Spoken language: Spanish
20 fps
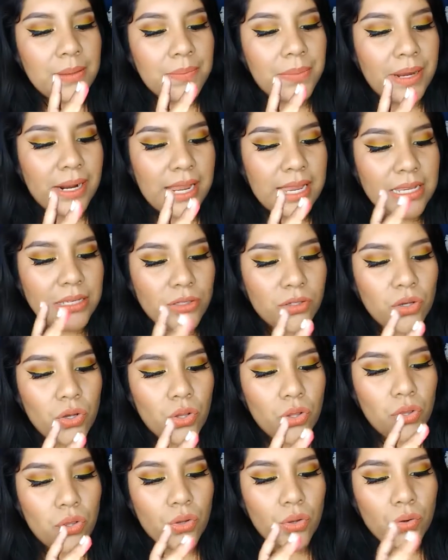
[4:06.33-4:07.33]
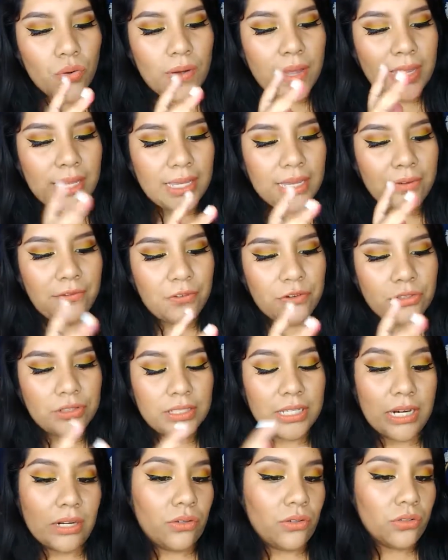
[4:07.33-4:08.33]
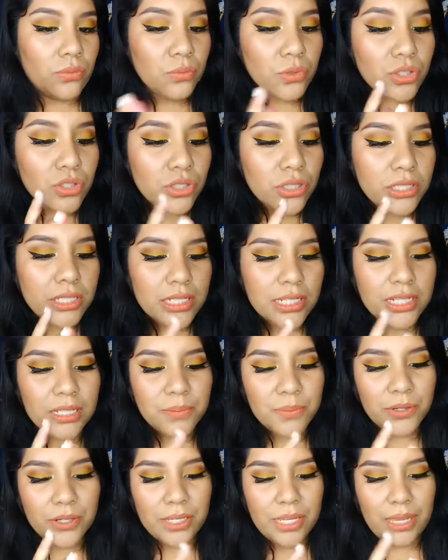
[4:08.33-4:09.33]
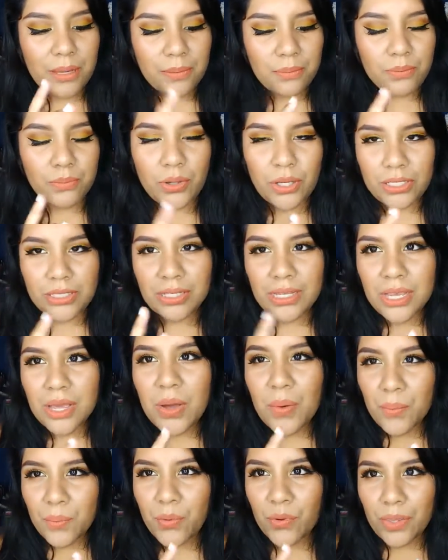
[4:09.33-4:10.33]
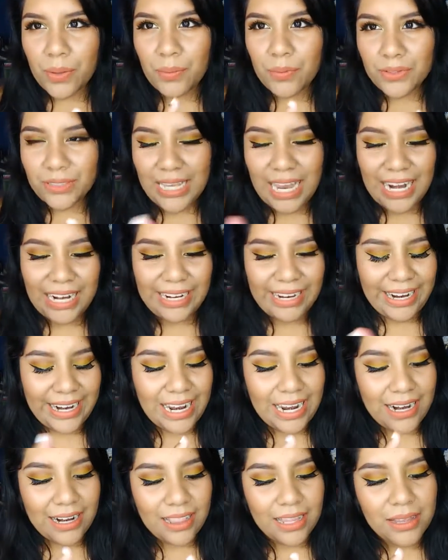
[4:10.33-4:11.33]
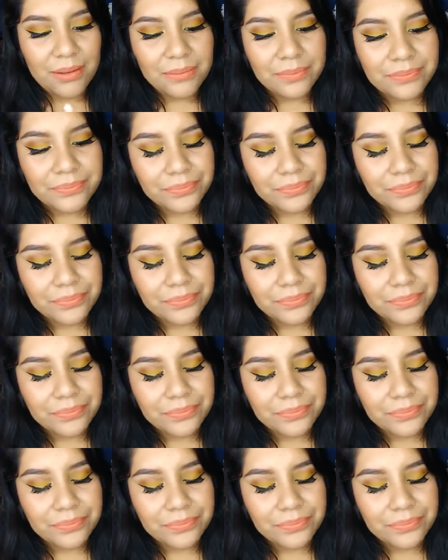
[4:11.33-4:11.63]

Para eso no hay que frustrarnos mucho, chicas, porque pues podemos arreglarla.